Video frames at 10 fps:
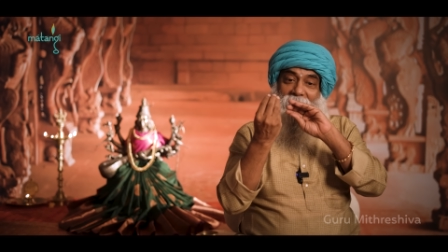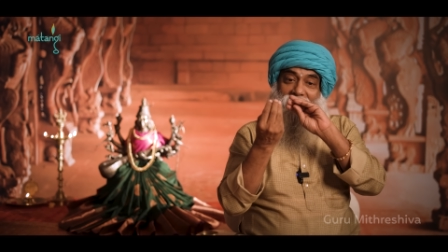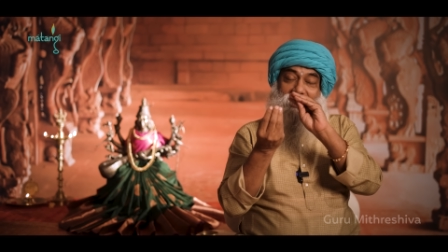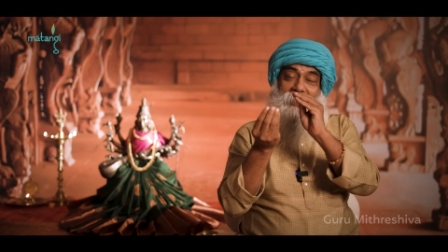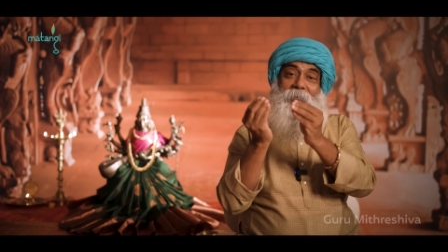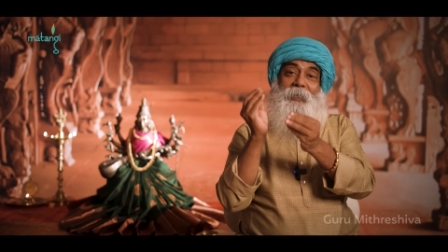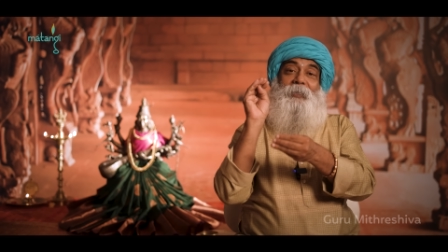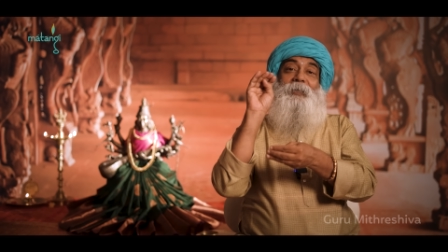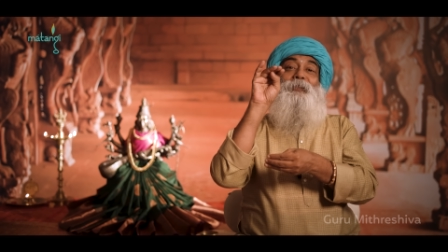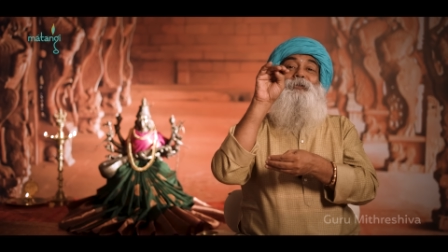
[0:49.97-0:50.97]

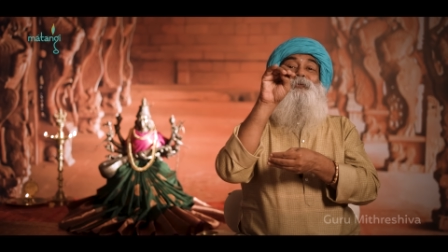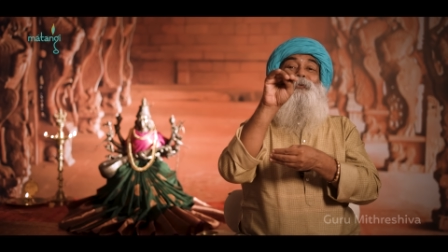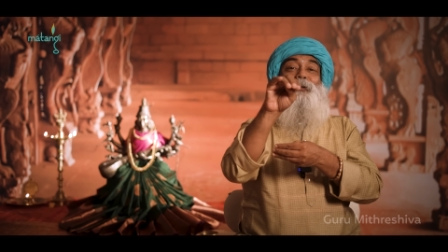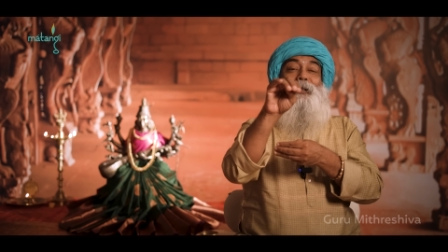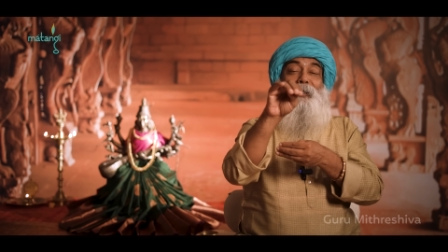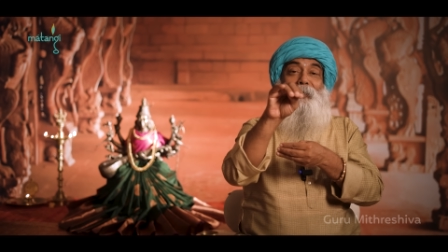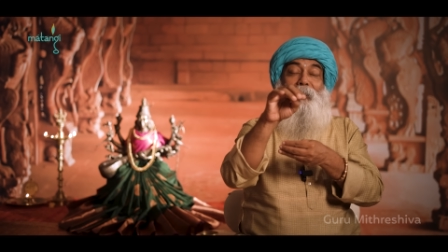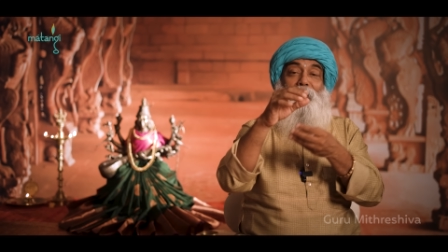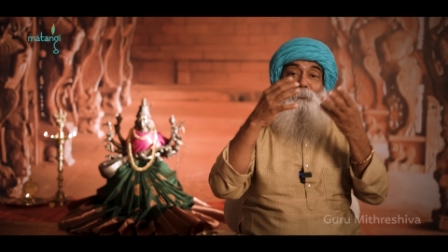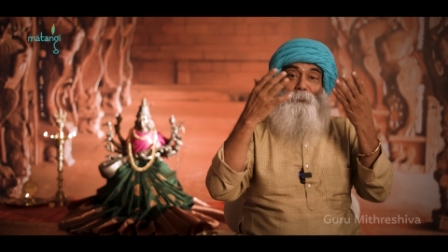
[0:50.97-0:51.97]
எதுக்காக அதை
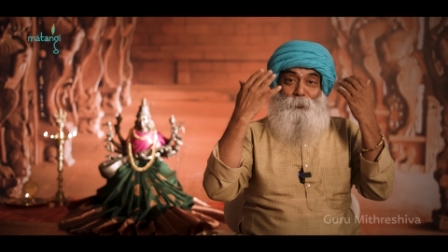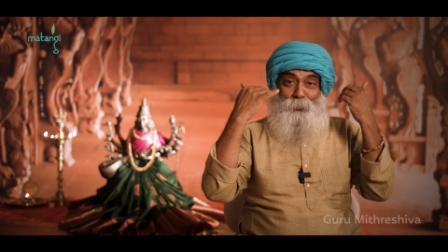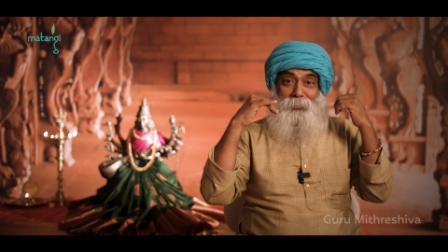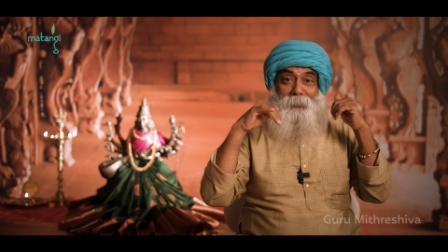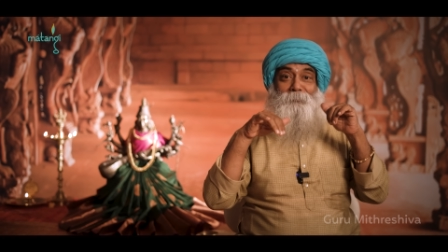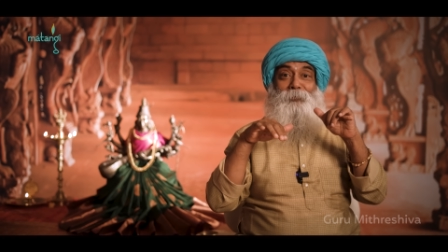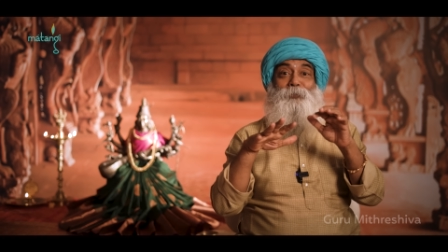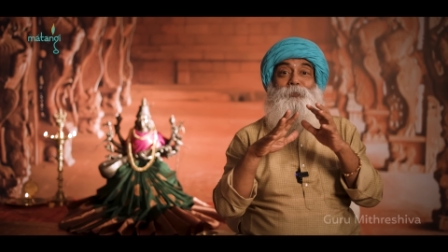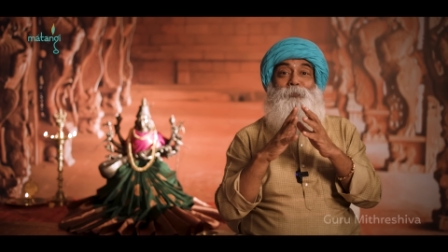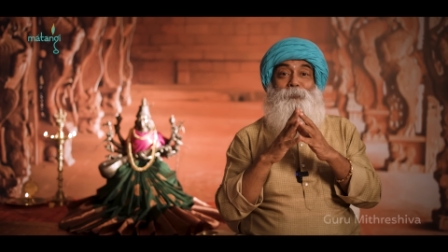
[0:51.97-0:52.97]
சொல்கிறாங்கிற புரிதல்
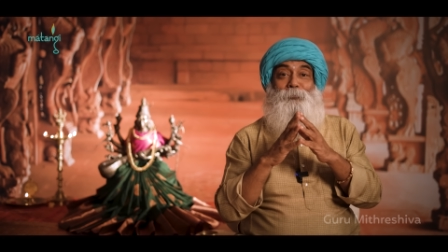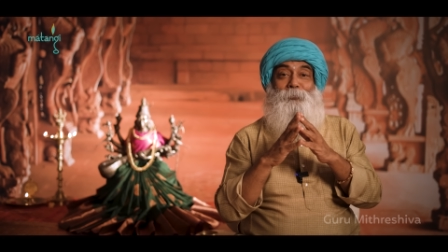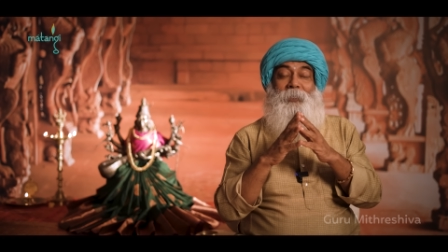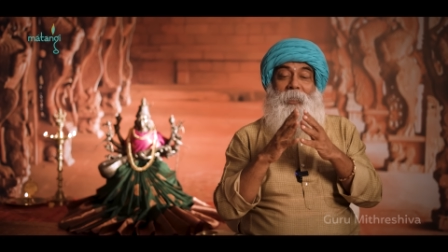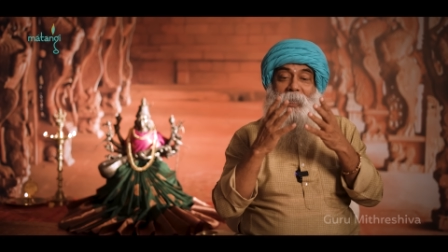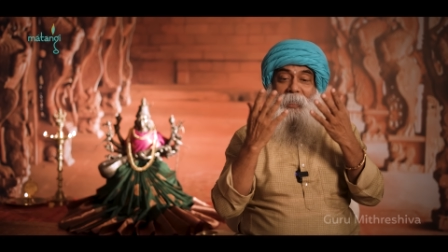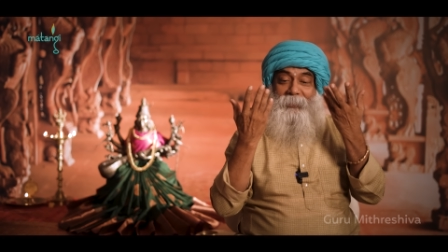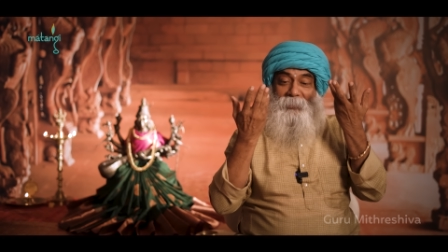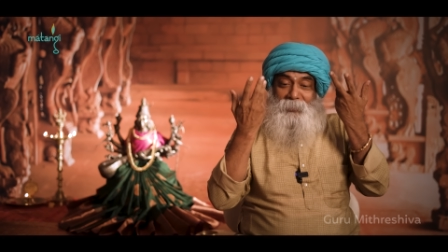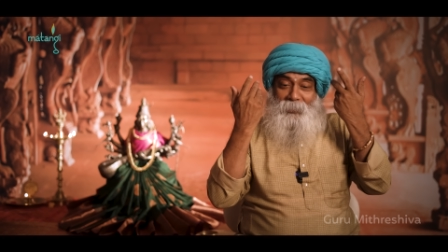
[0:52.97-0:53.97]
வரணும்
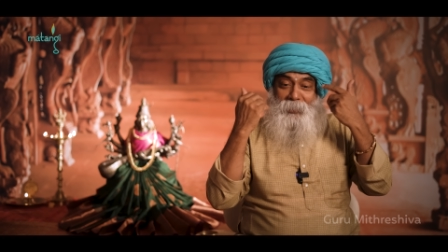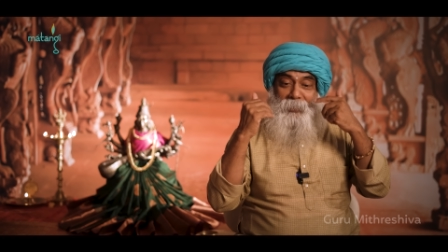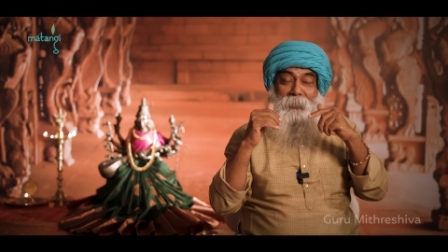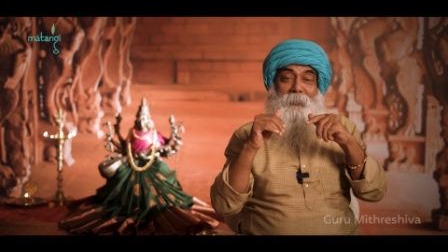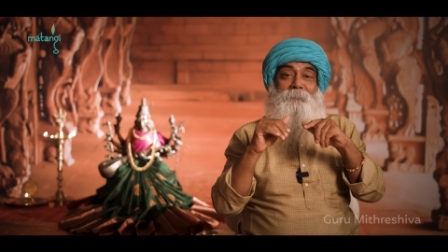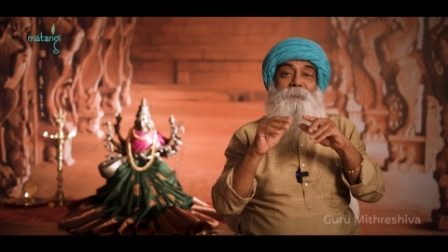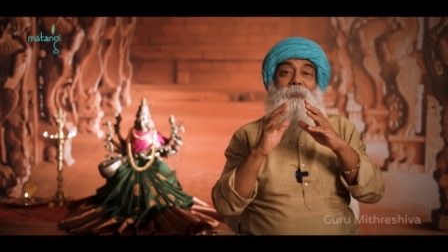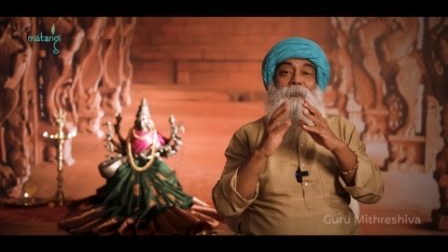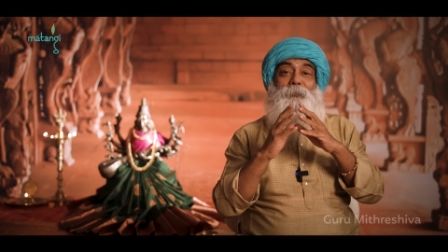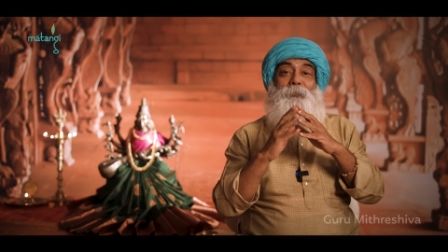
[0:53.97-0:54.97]
அந்த ஞானம்
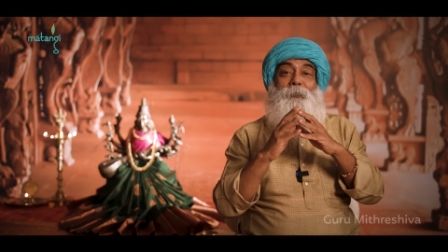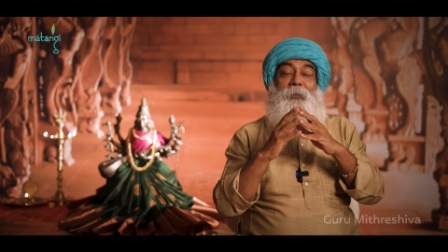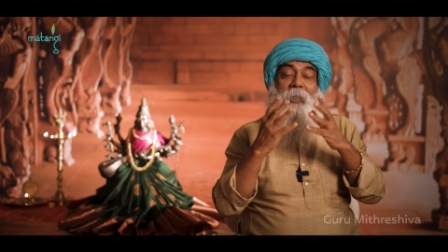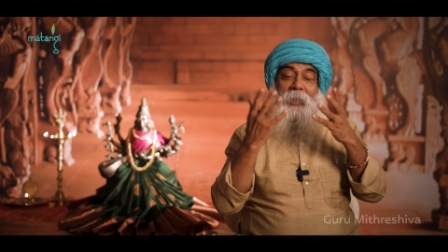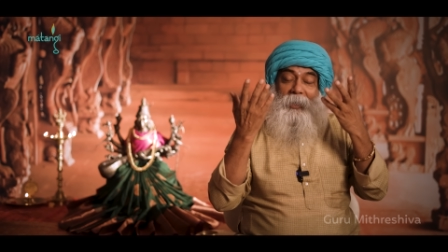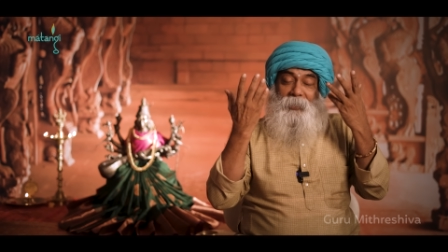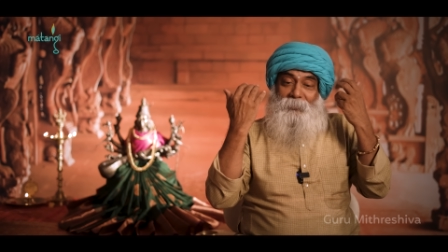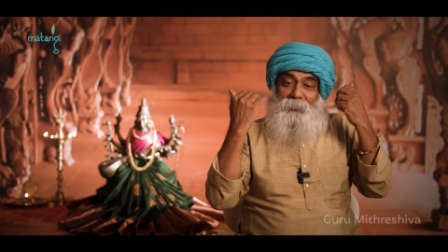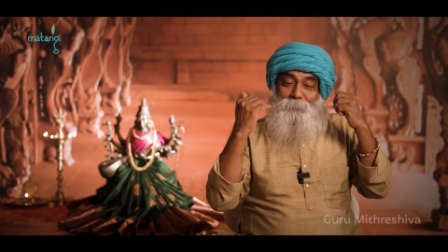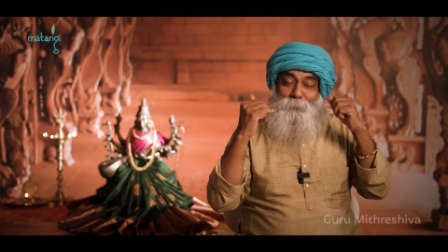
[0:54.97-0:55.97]
வரணும்
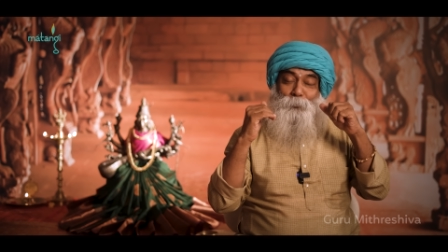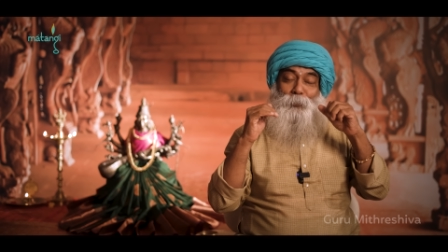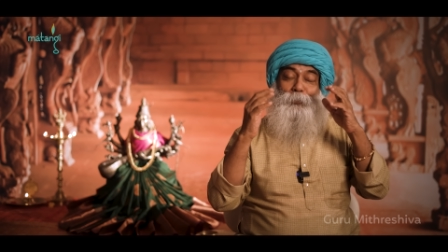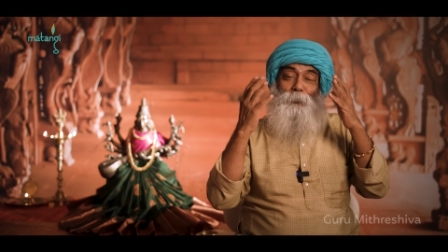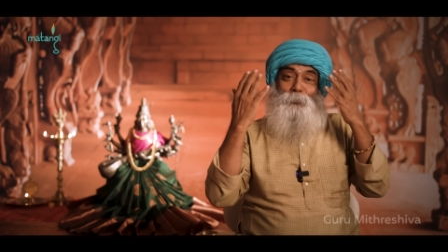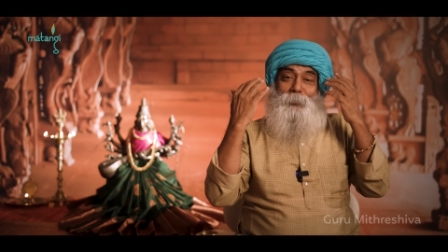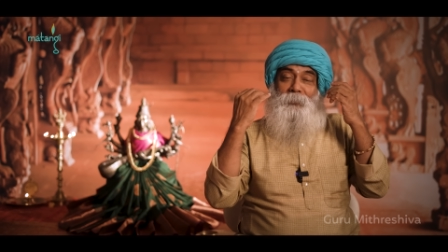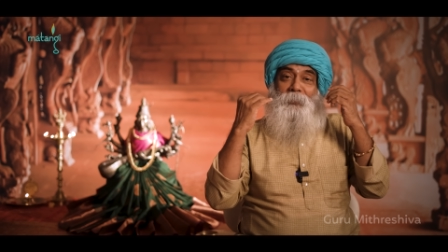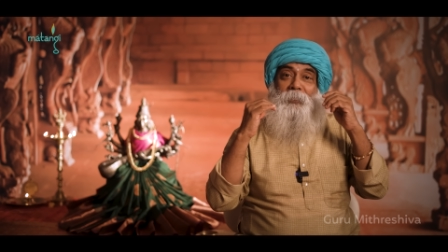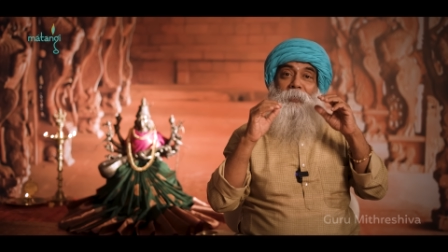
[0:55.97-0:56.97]
அந்த புரிதலோ
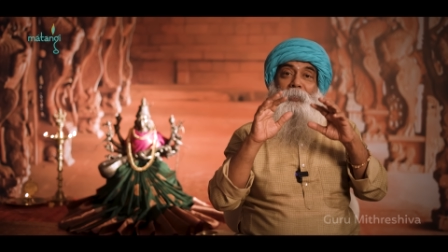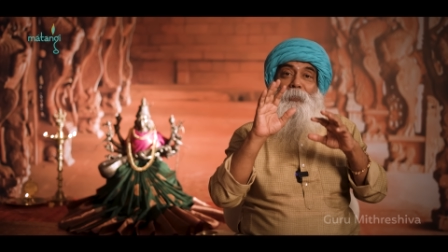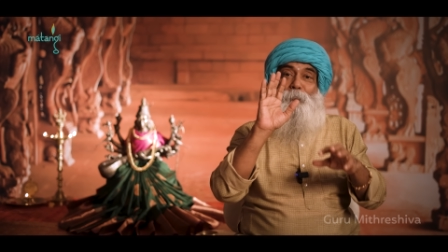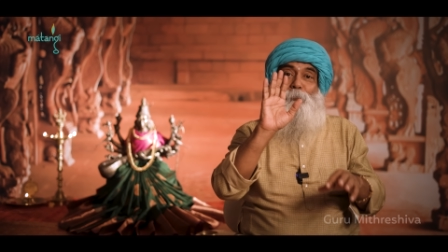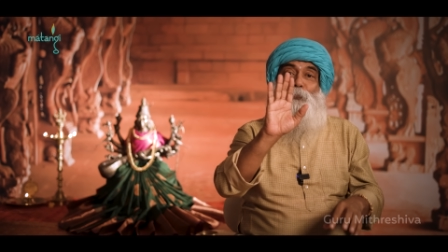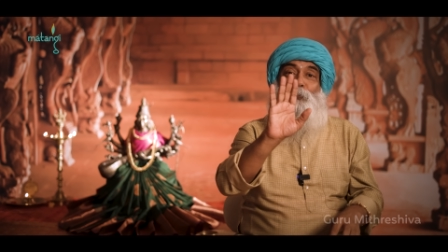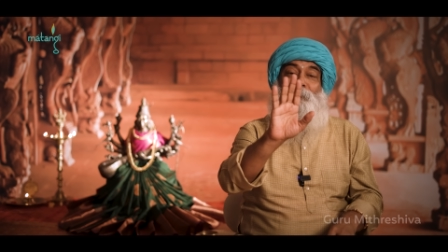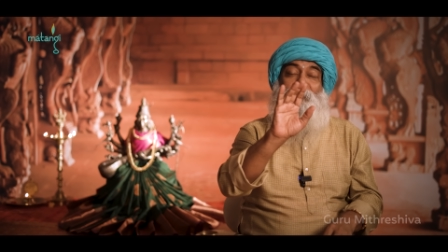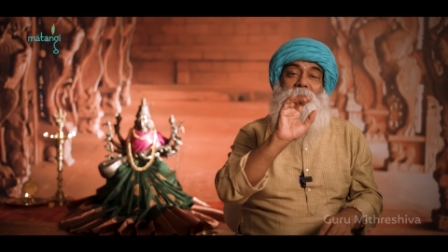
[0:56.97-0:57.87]
அந்த ஞானமோ உங்களுக்கு